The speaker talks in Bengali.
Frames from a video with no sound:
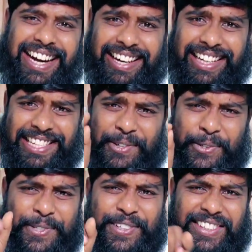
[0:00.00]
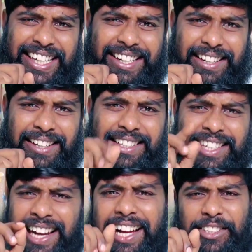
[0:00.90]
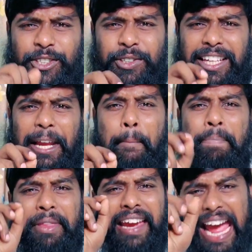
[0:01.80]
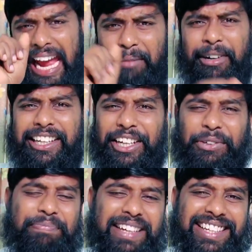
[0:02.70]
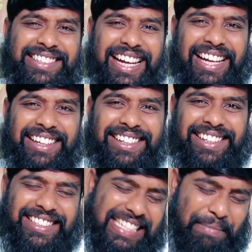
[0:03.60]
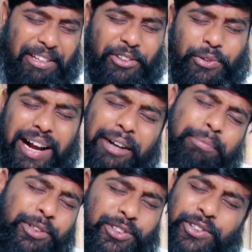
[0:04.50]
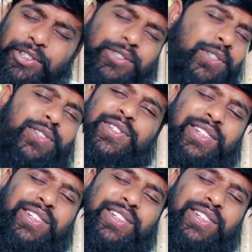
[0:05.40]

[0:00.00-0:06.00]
আর এই সুস্থতার স্বাদ যদি একবার কেউ পেয়ে যায় সে মৃত্যুর আগ পর্যন্ত সুস্থ